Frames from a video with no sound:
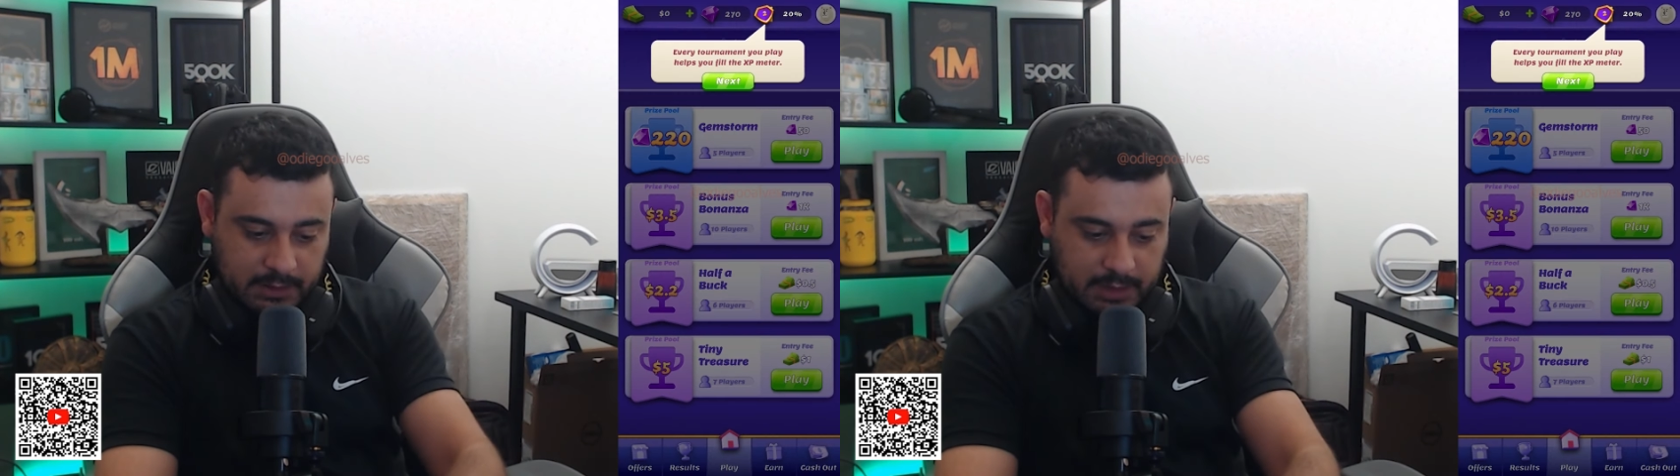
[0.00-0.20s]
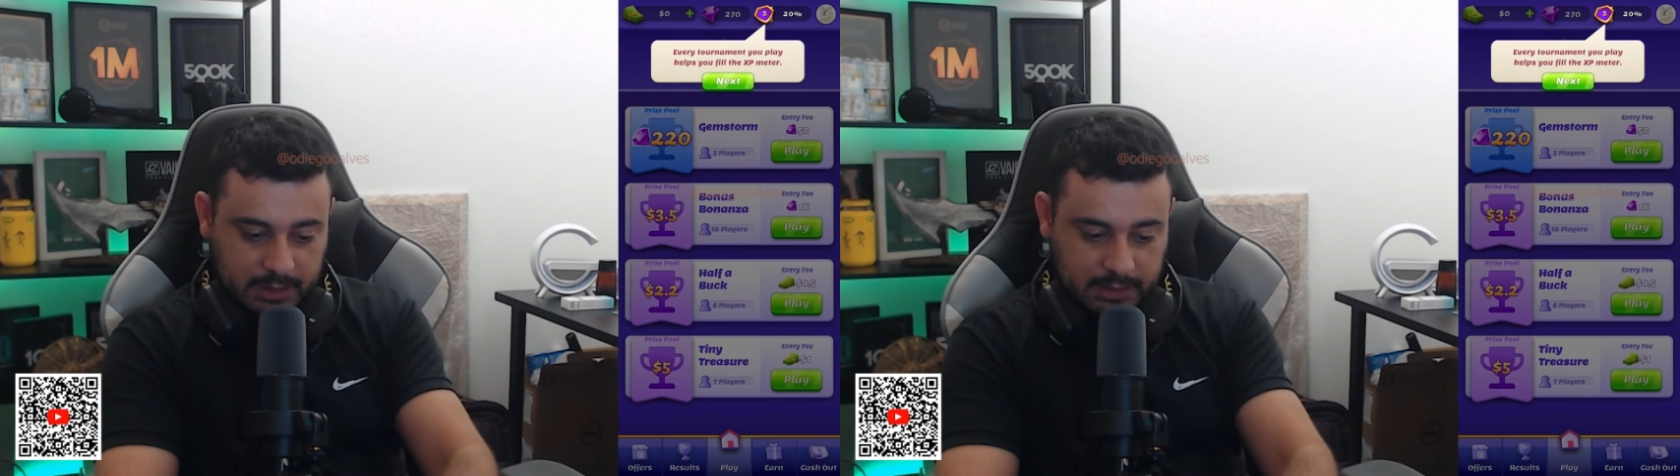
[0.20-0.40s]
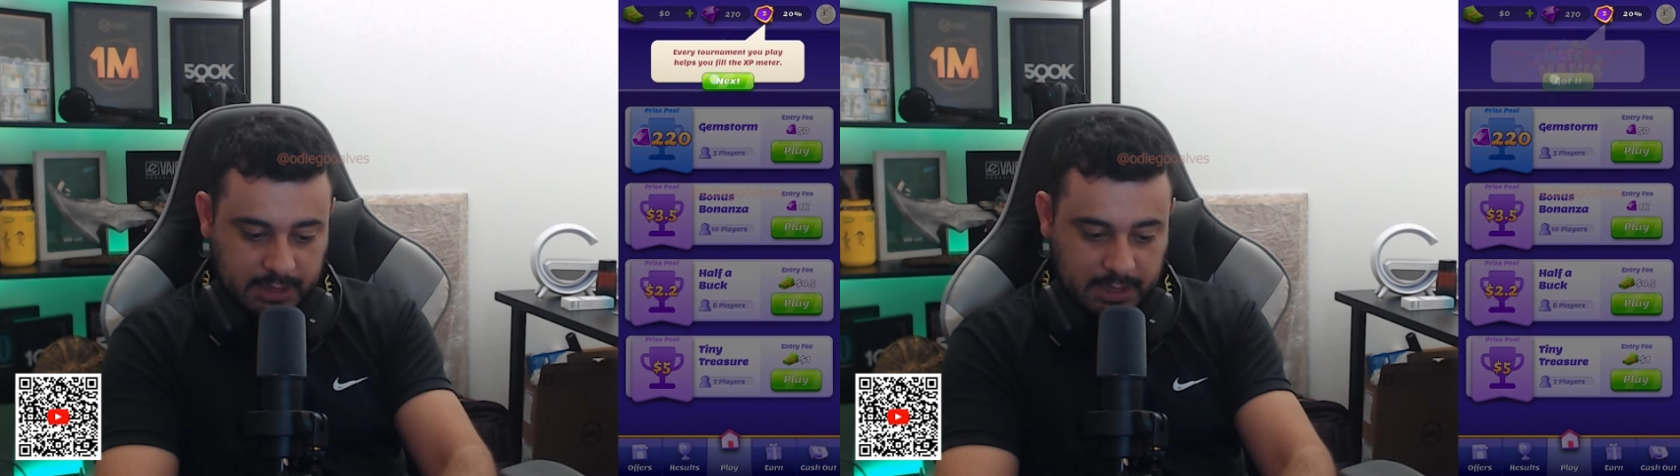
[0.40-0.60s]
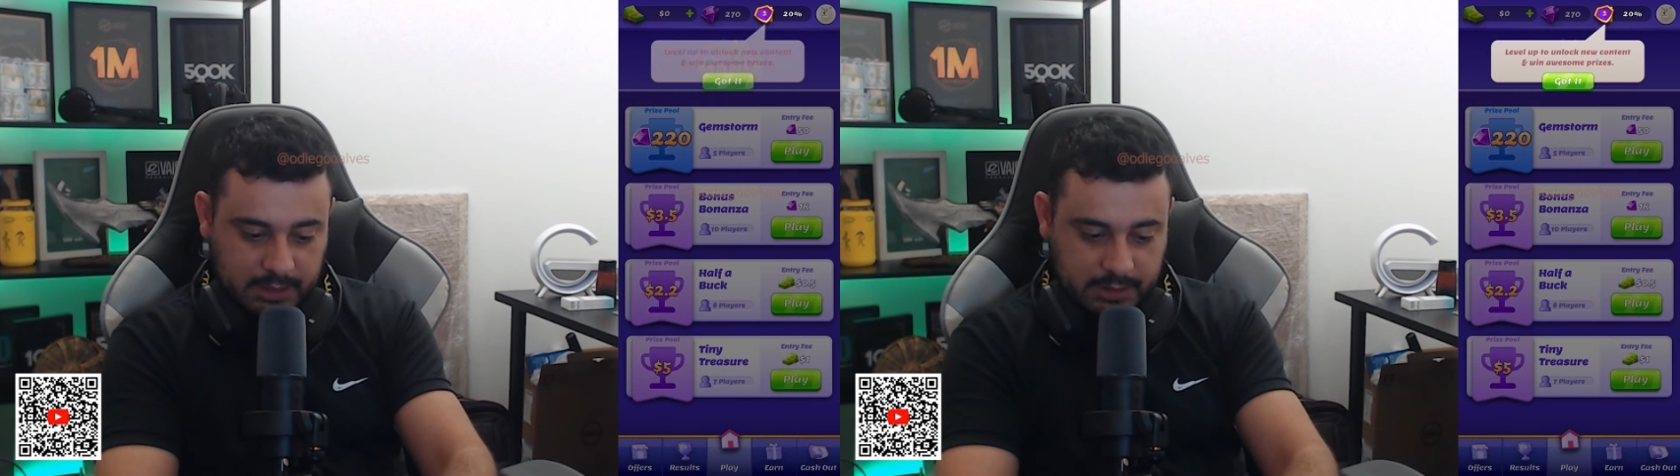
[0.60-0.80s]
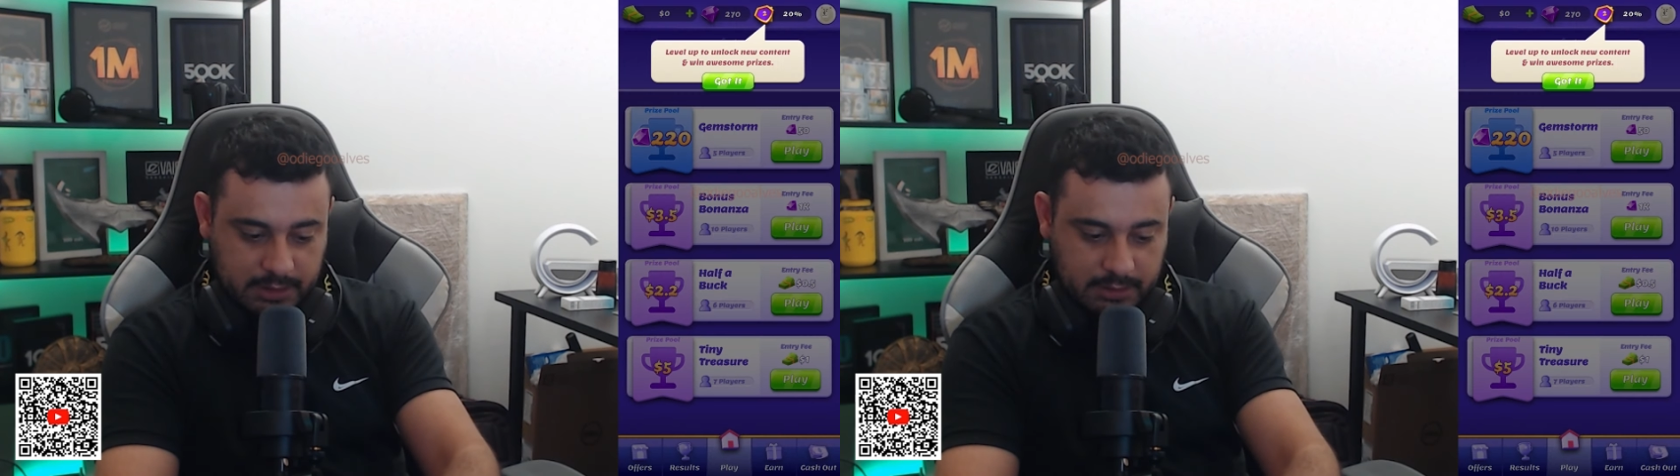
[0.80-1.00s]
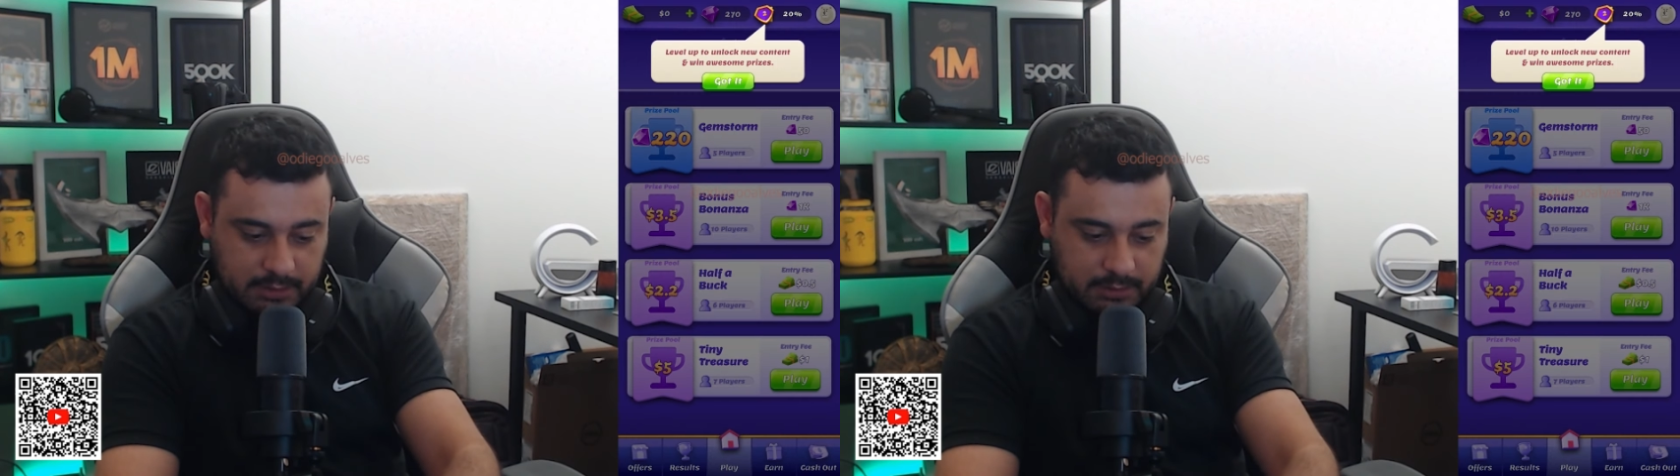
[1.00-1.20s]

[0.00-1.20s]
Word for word: Tá, Next.